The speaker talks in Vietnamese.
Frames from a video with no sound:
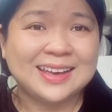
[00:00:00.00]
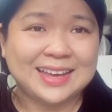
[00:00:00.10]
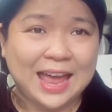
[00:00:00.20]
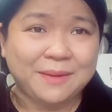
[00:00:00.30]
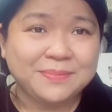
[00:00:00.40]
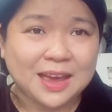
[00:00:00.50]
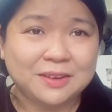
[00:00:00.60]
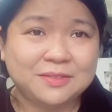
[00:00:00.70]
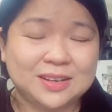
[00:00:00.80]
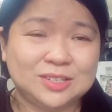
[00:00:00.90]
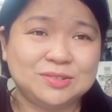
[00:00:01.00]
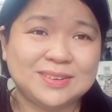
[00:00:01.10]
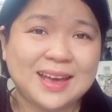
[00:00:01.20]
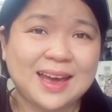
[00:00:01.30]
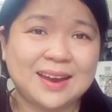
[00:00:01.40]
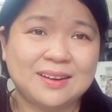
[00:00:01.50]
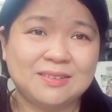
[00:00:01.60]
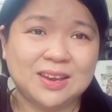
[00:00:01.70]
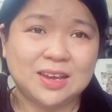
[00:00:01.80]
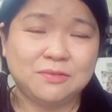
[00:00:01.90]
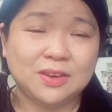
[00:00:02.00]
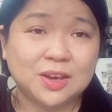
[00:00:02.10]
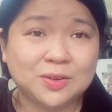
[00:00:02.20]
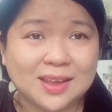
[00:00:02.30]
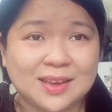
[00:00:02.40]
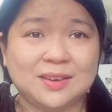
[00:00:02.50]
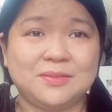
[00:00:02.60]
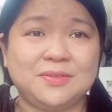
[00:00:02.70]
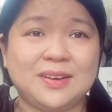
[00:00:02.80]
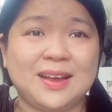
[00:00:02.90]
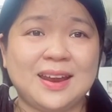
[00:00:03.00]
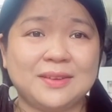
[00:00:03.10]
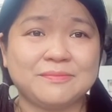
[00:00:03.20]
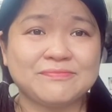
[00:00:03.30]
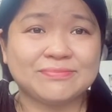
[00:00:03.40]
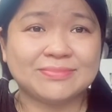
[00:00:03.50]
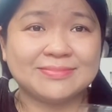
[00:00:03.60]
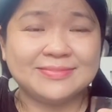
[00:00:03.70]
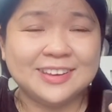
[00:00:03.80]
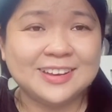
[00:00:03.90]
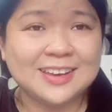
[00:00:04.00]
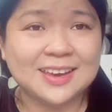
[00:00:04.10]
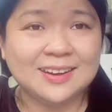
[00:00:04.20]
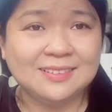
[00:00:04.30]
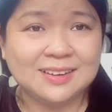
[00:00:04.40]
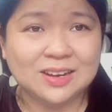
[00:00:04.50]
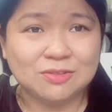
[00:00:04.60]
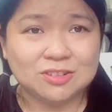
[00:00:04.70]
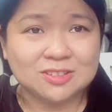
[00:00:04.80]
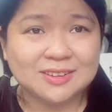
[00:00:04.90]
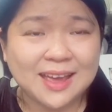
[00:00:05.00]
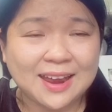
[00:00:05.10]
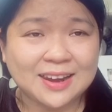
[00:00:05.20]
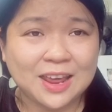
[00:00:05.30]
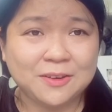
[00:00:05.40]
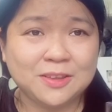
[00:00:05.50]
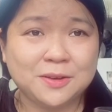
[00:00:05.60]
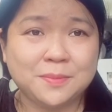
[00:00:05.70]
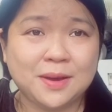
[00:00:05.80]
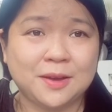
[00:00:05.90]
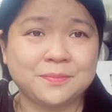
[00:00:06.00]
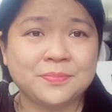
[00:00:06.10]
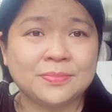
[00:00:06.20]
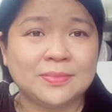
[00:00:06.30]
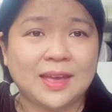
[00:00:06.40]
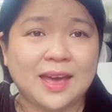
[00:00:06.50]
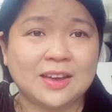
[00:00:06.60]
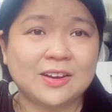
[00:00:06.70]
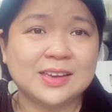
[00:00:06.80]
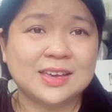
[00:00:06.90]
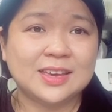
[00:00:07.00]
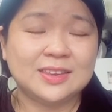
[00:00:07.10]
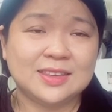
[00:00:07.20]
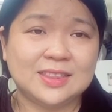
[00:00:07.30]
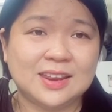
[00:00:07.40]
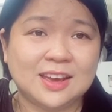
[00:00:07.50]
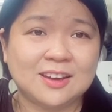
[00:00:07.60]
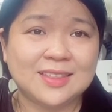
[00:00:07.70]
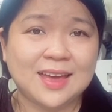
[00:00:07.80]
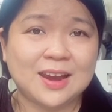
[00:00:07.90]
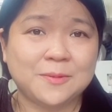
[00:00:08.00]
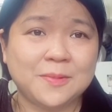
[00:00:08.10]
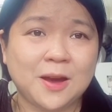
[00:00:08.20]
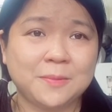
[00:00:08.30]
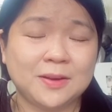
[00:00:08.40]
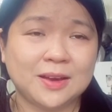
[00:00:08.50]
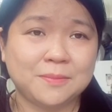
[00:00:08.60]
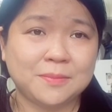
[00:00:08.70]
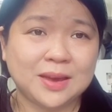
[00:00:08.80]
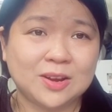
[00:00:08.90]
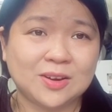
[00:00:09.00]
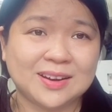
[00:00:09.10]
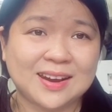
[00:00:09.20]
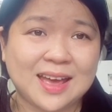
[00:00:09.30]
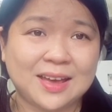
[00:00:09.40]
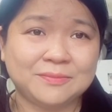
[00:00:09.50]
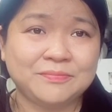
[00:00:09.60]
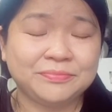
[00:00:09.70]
cảm nhận và Suka review thật và là những ý kiến riêng của Suka nếu như mà ai có ý kiến gì thì là có thể đóng góp ở comment hoặc là